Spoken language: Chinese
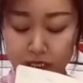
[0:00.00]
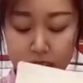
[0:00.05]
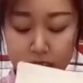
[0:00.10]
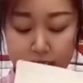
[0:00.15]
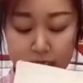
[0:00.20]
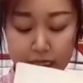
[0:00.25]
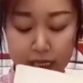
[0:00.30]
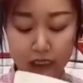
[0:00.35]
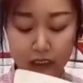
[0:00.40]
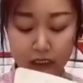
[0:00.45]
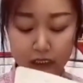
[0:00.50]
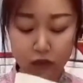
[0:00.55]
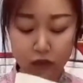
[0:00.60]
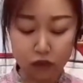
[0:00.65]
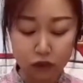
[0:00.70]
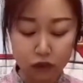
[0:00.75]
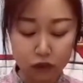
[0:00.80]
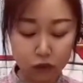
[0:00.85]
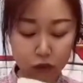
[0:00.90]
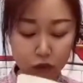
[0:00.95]
这简直
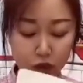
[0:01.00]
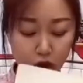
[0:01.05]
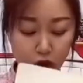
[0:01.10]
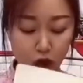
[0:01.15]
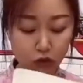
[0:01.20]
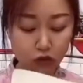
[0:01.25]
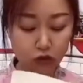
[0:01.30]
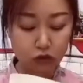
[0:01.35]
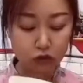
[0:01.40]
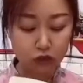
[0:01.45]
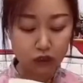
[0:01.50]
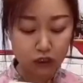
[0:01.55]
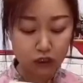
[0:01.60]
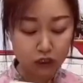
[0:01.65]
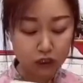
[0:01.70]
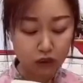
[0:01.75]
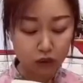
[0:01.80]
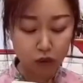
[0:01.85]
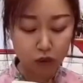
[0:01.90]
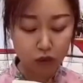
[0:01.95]
就是对老鼠的
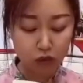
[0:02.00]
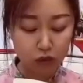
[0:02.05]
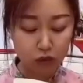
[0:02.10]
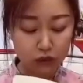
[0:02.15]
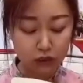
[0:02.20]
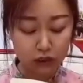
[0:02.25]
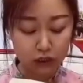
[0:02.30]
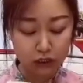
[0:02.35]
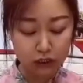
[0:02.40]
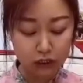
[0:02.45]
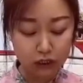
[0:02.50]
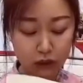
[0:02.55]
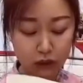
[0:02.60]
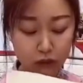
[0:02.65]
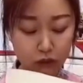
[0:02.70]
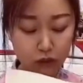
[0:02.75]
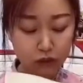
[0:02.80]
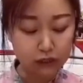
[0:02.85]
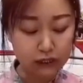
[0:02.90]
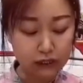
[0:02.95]
赤裸裸的人
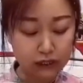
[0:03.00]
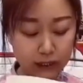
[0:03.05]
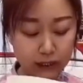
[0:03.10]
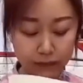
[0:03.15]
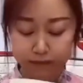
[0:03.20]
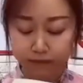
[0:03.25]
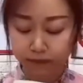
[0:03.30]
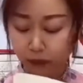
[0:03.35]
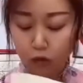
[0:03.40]
身攻击。